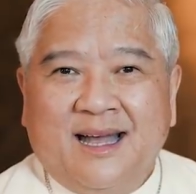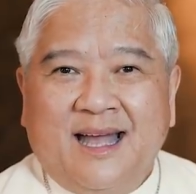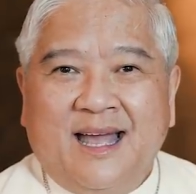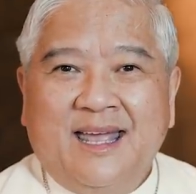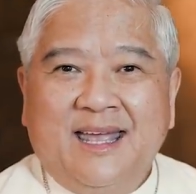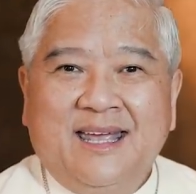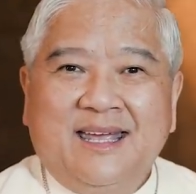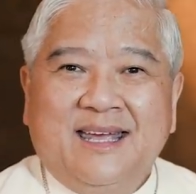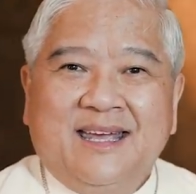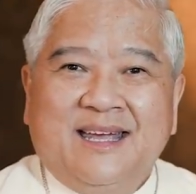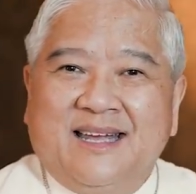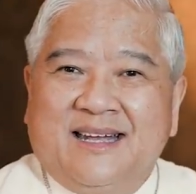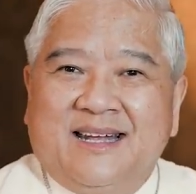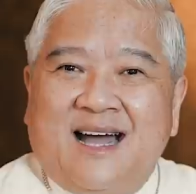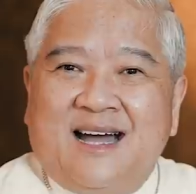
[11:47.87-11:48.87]
Ay
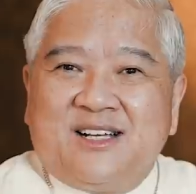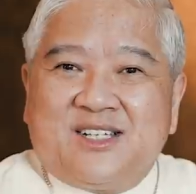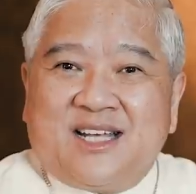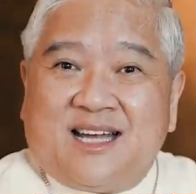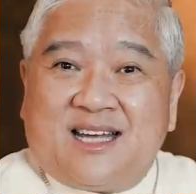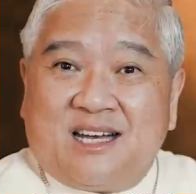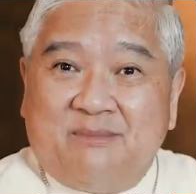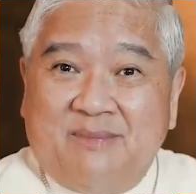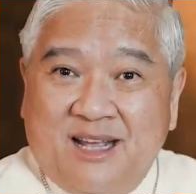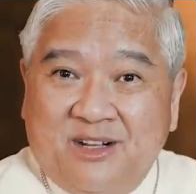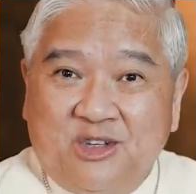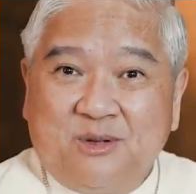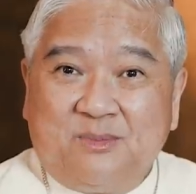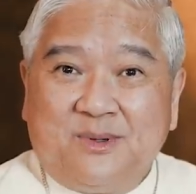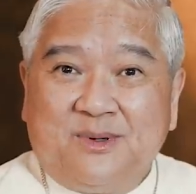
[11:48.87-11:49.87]
ang
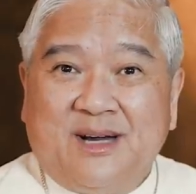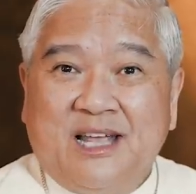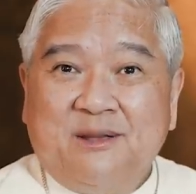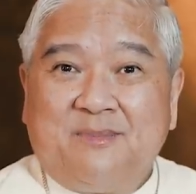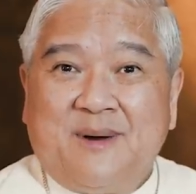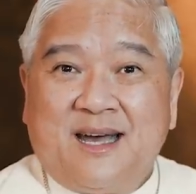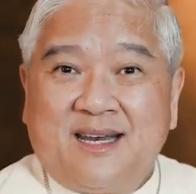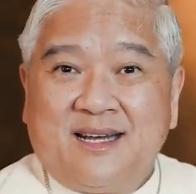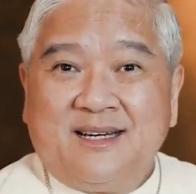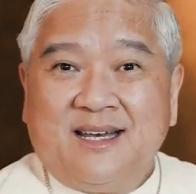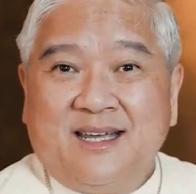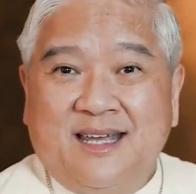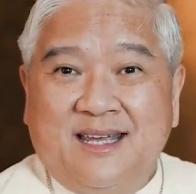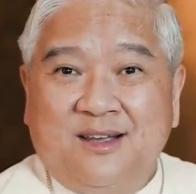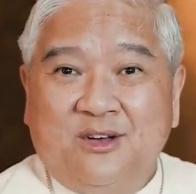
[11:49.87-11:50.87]
sakramento po ay parang
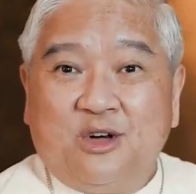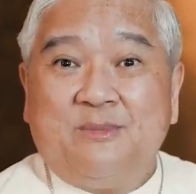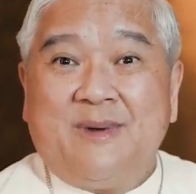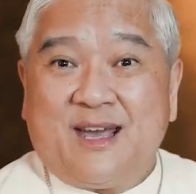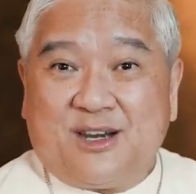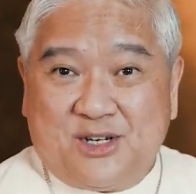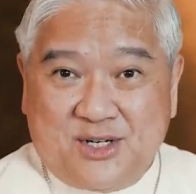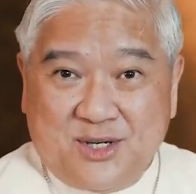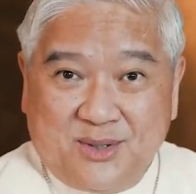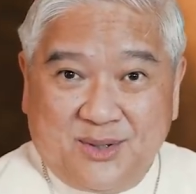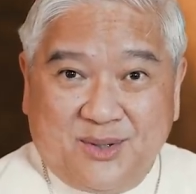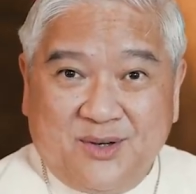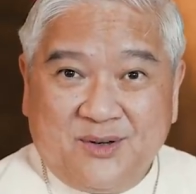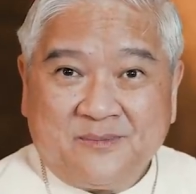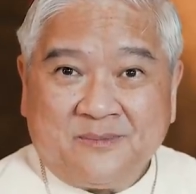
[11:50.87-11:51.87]
naging
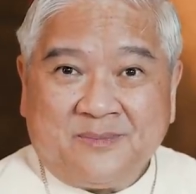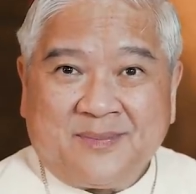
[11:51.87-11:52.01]
komersyo